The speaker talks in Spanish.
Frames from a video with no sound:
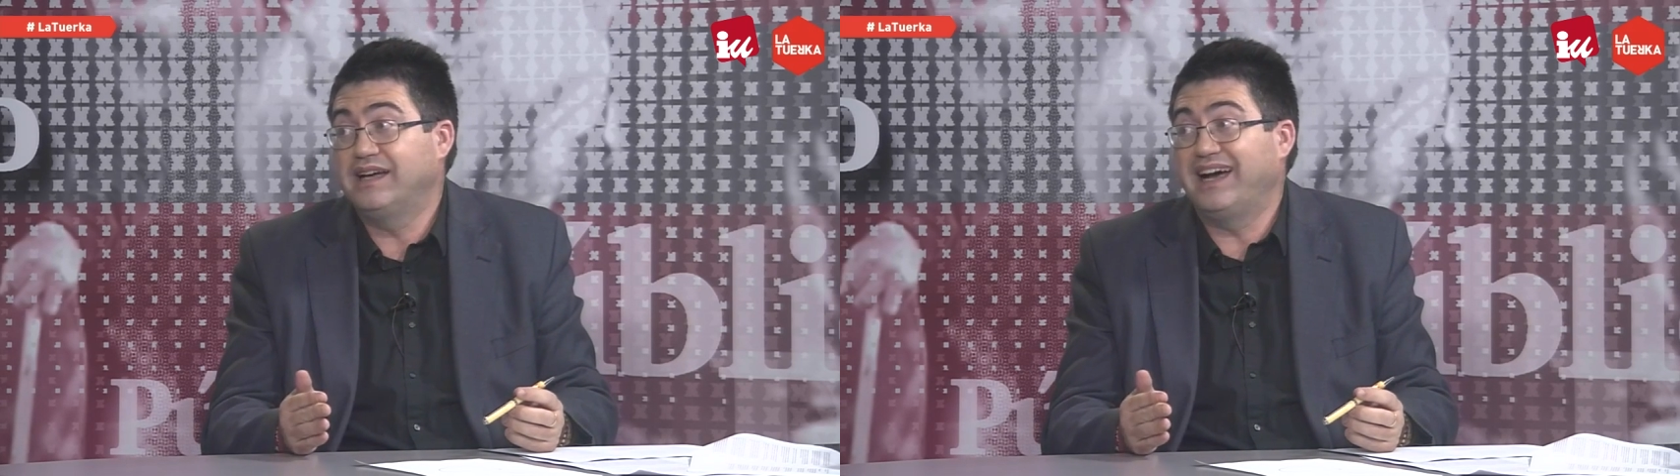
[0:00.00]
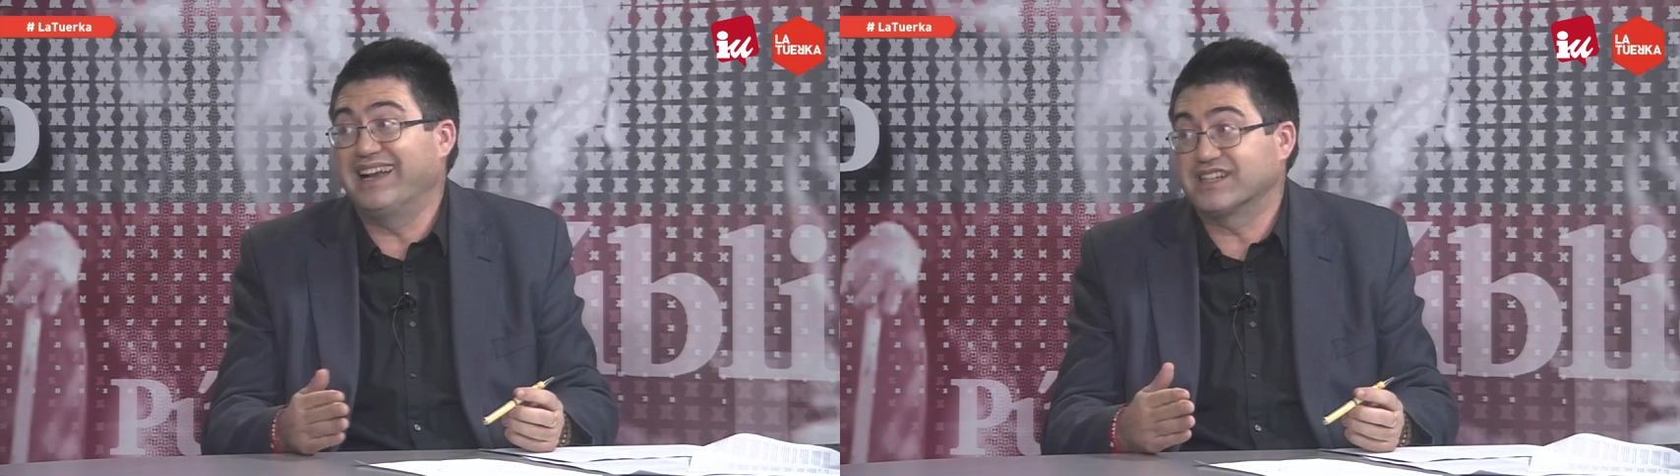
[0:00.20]

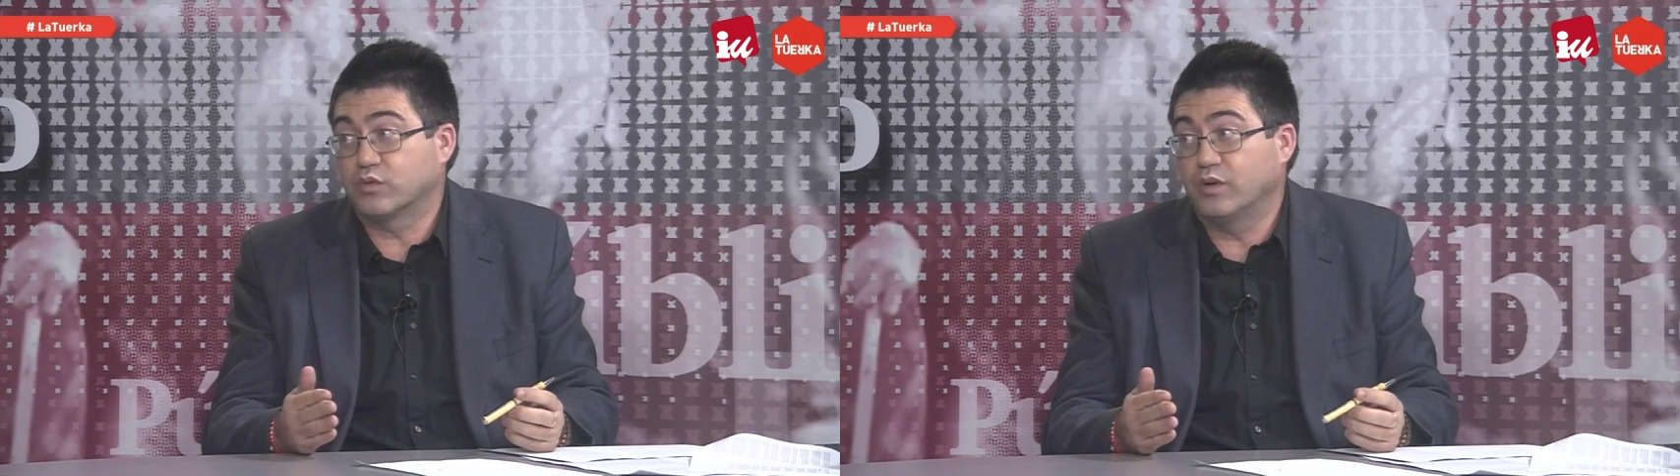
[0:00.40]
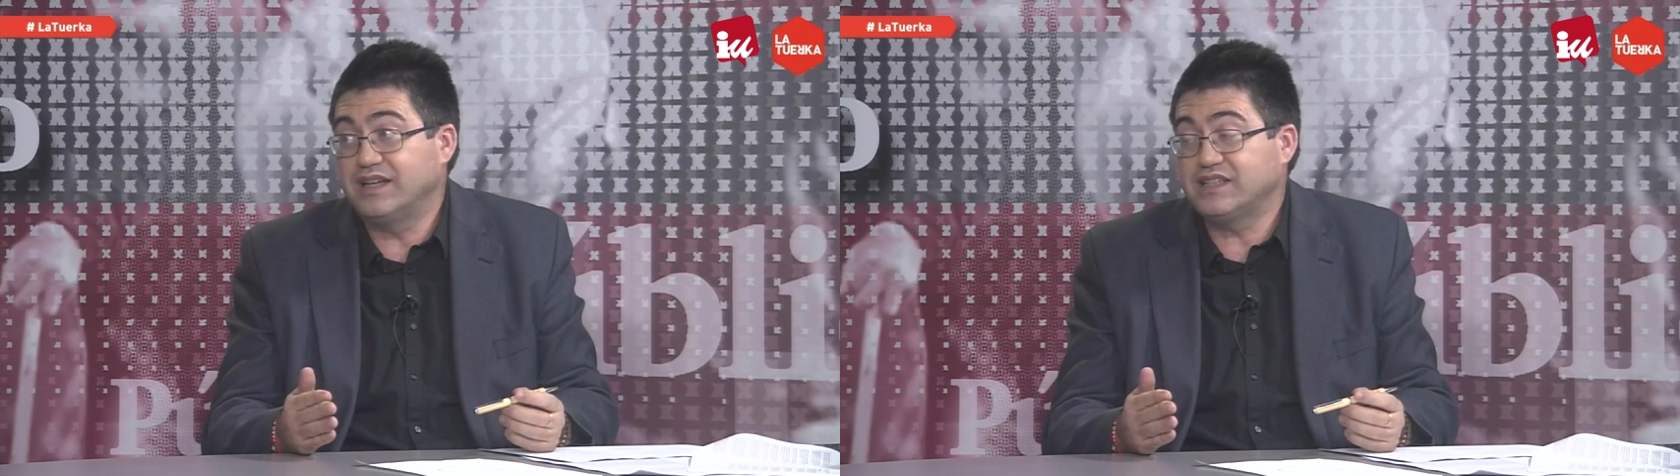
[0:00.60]
a las
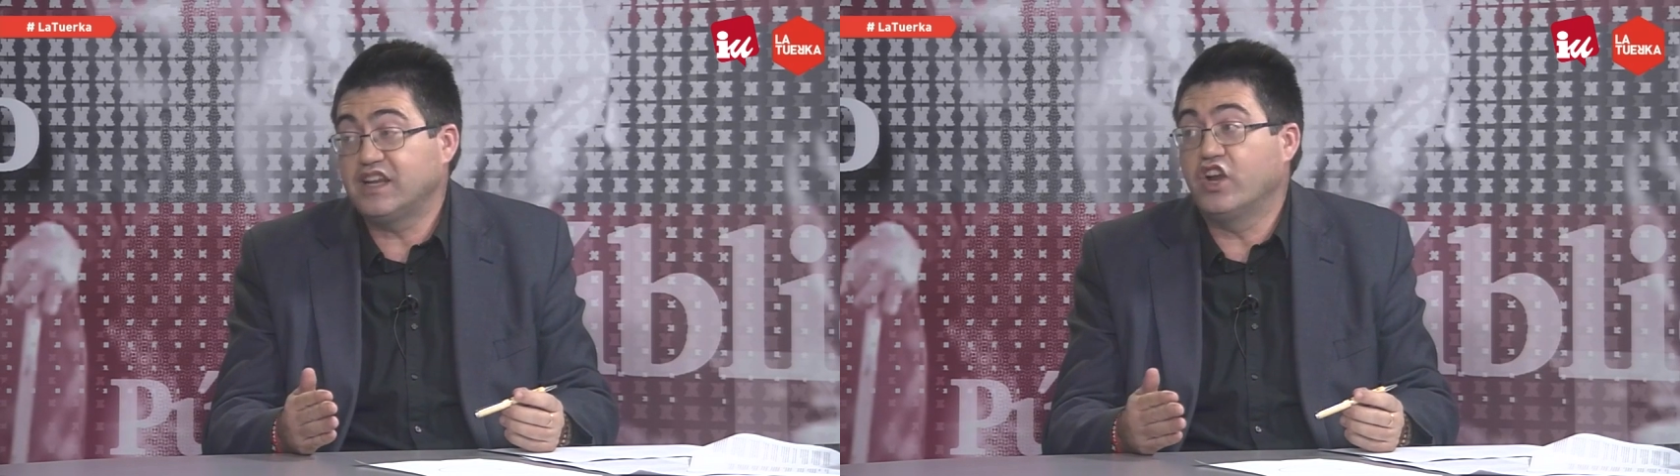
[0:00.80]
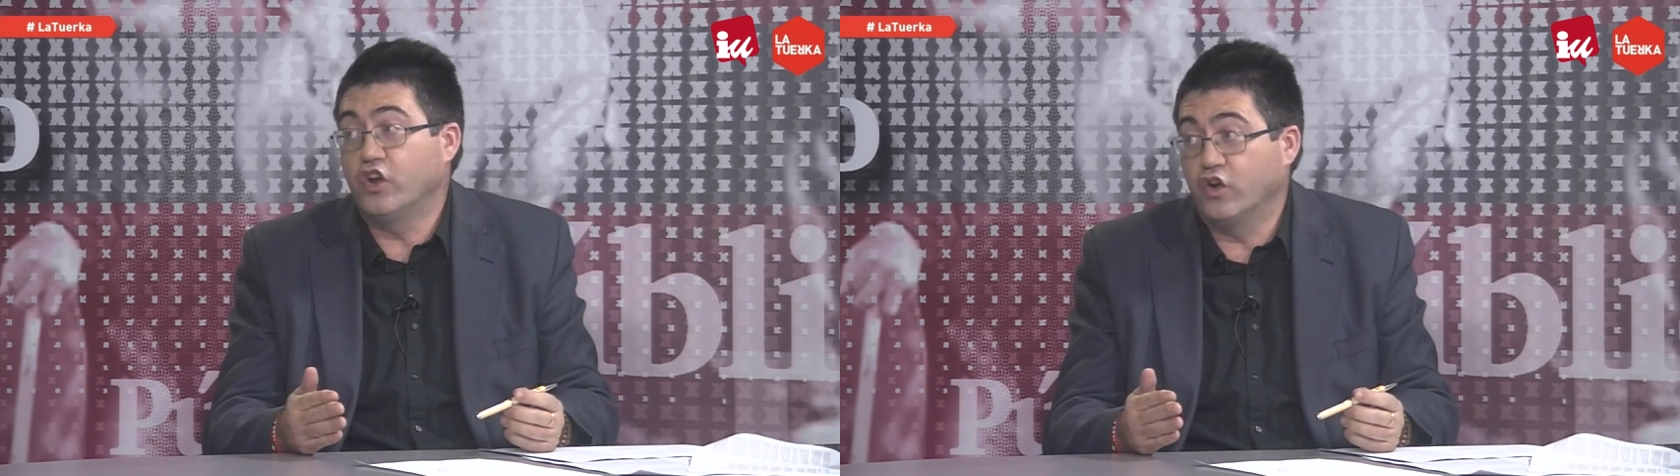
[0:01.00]
cuales
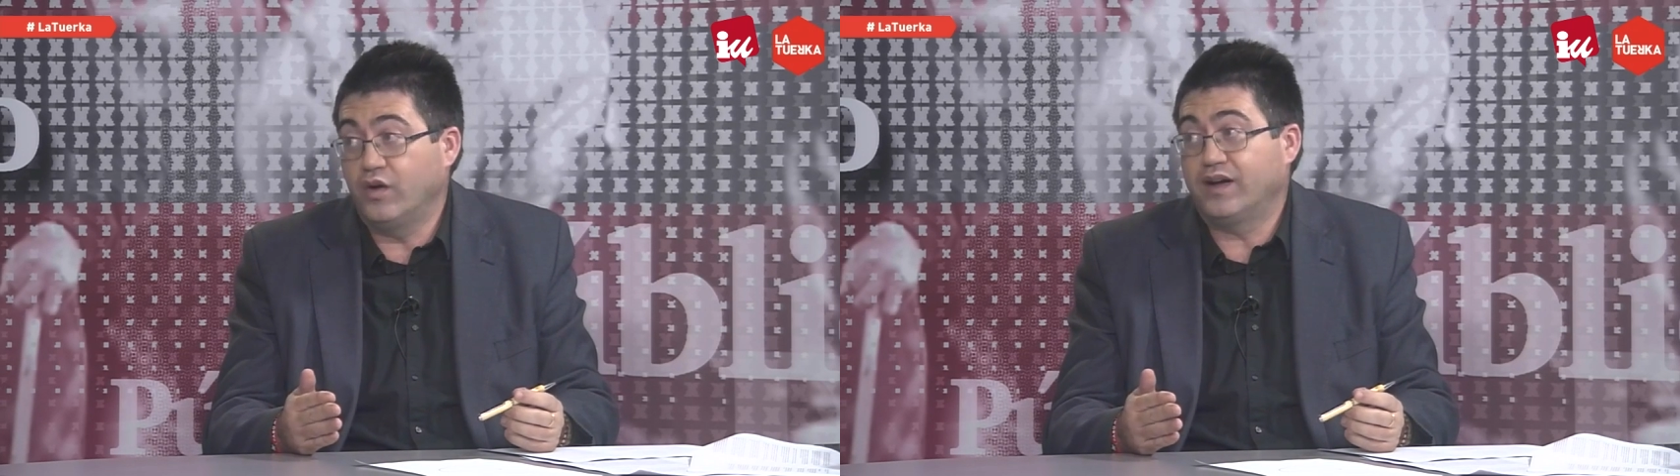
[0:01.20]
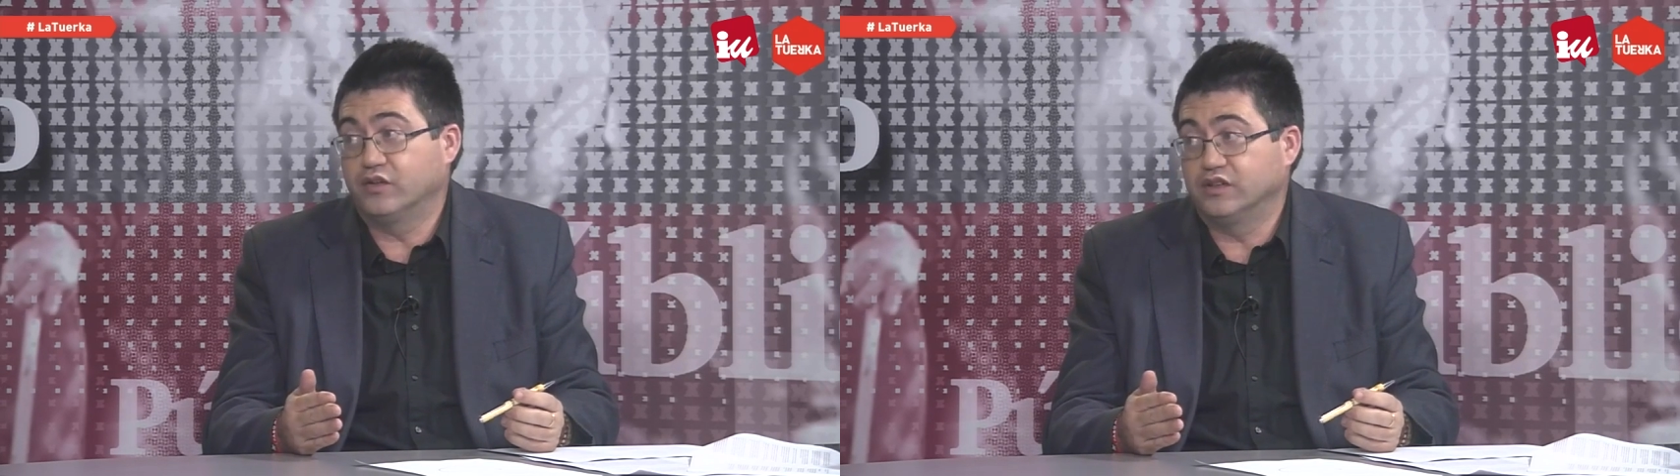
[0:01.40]
no
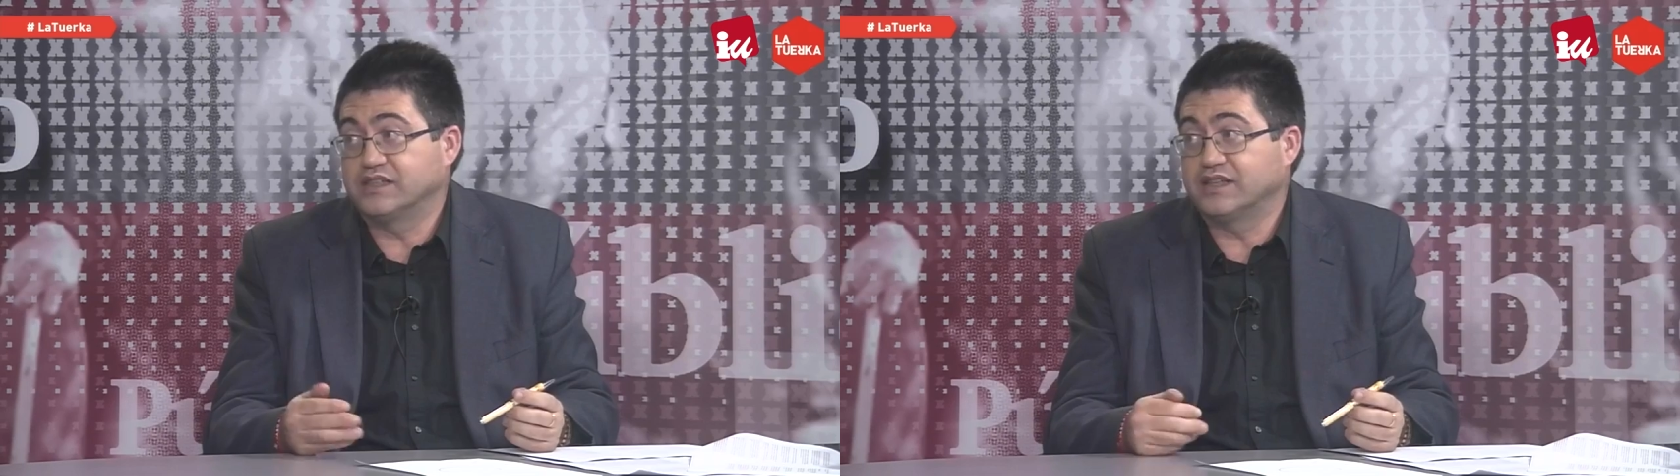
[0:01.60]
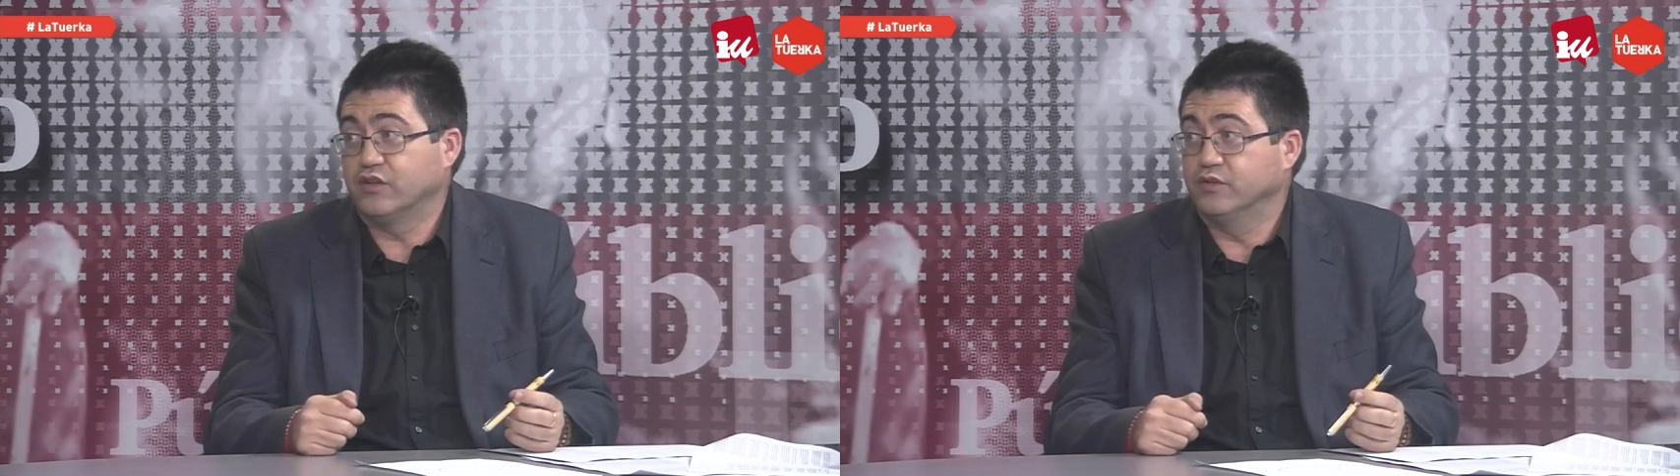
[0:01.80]
ha
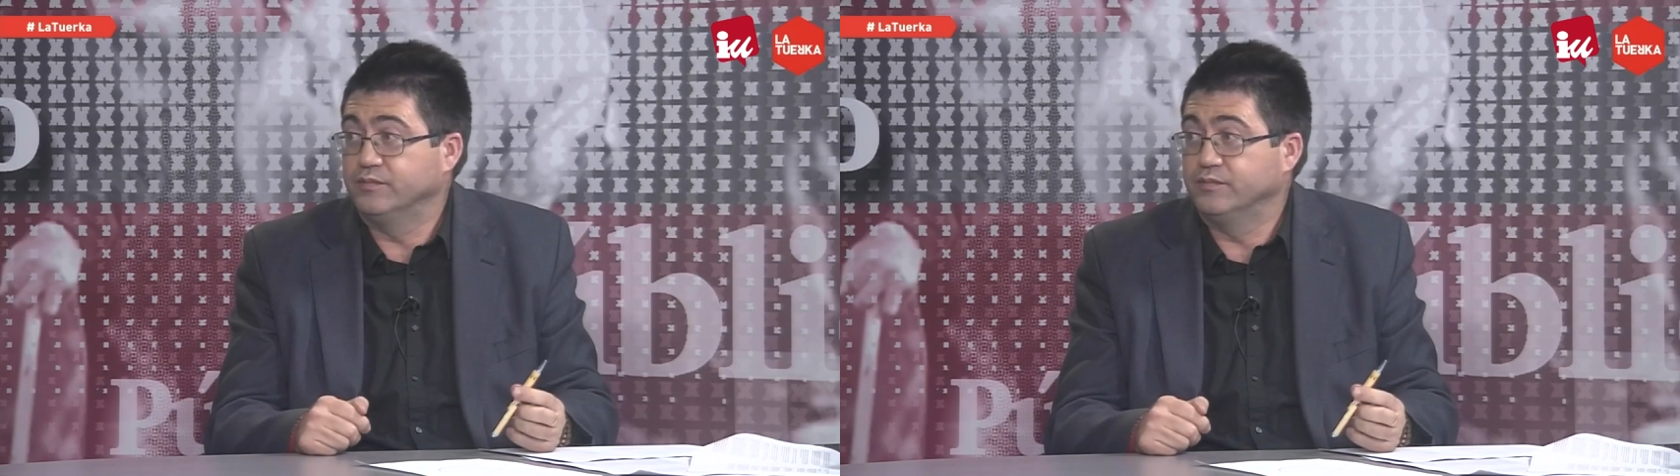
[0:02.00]
contestado.